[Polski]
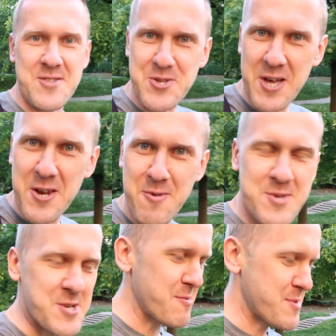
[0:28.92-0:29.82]
Więc trzeba
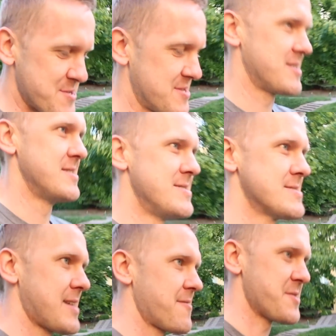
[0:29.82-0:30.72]
robić, robić.
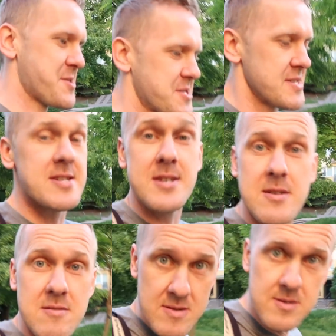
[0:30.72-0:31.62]
Tak więc yy,
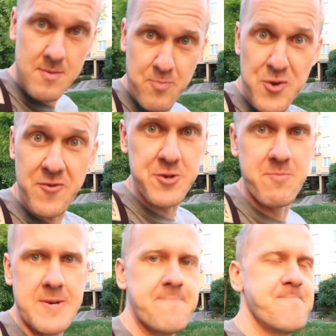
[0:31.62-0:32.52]
yy, poćwiczmy.